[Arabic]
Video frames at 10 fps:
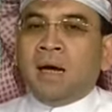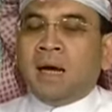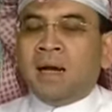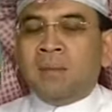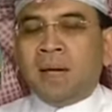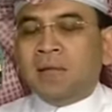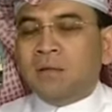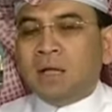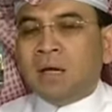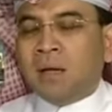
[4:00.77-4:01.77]
على بعد
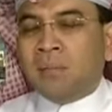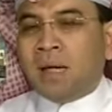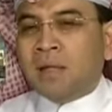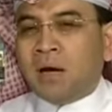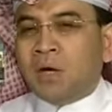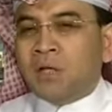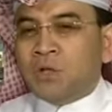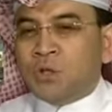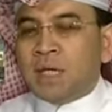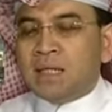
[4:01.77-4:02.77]
بعد حوالي
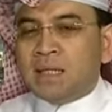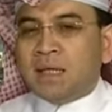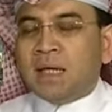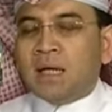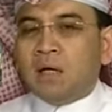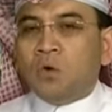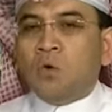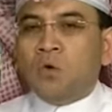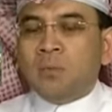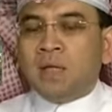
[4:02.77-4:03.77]
20 سنه
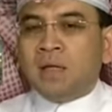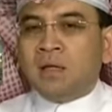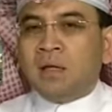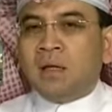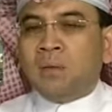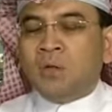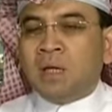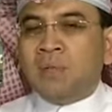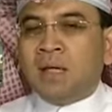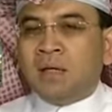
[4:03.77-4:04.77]
كل مريض
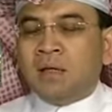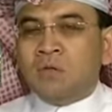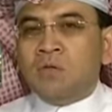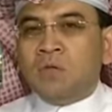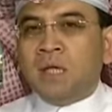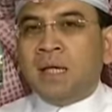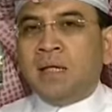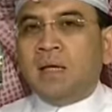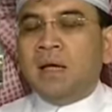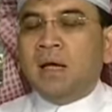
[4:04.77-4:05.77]
معتمد على
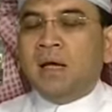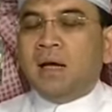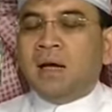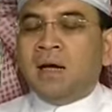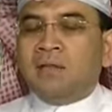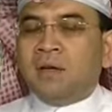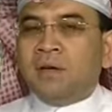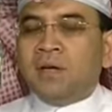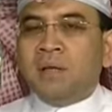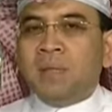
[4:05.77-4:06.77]
الانسولين
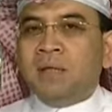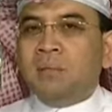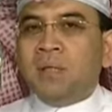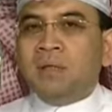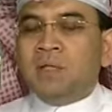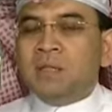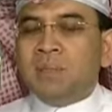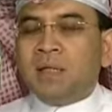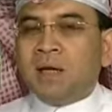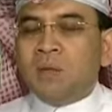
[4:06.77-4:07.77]
تقريبا من
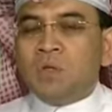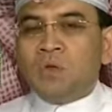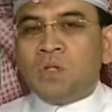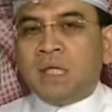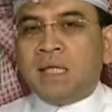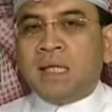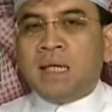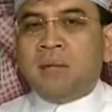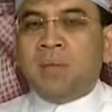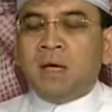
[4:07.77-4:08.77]
نسبه 95
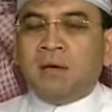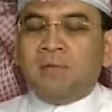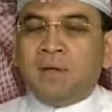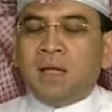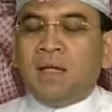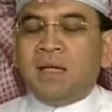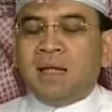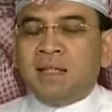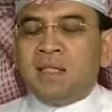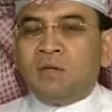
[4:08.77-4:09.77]
الى 100
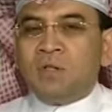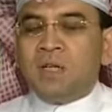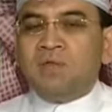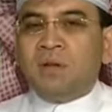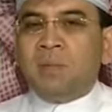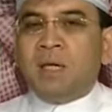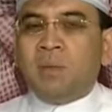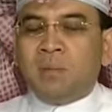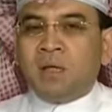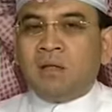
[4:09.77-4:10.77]
الى 99%
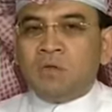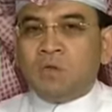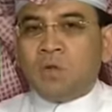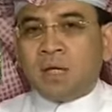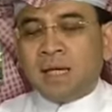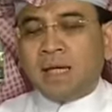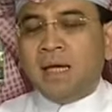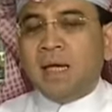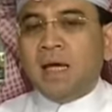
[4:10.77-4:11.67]
من مرضى السكري